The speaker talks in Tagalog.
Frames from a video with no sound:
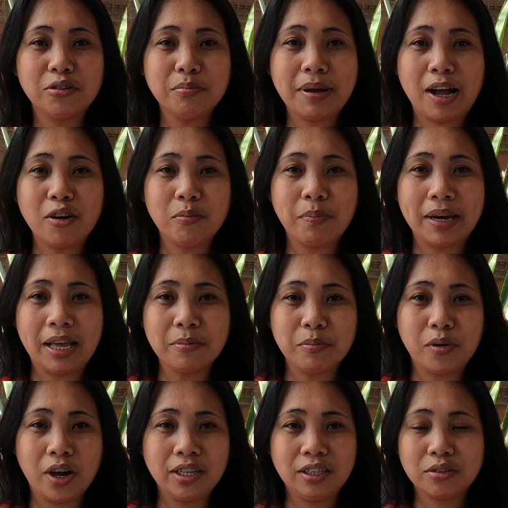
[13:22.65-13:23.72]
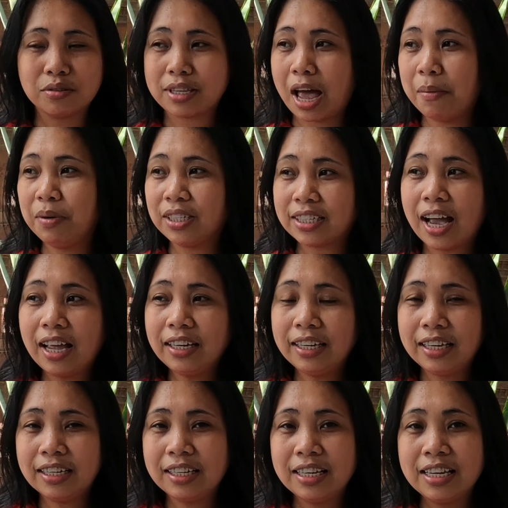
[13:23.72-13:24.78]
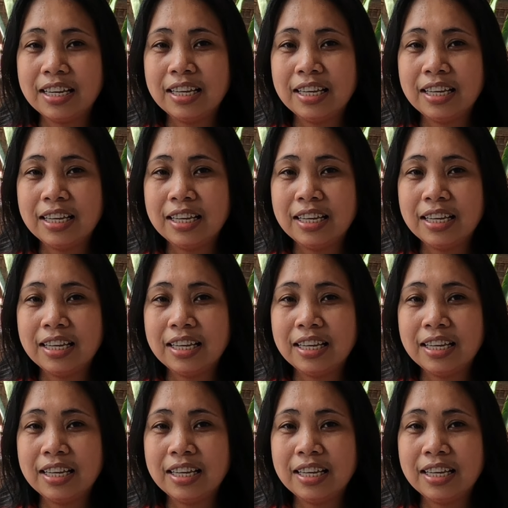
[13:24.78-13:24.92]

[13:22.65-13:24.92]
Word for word: Kung bago pa lang po kayo dito sa aming channel,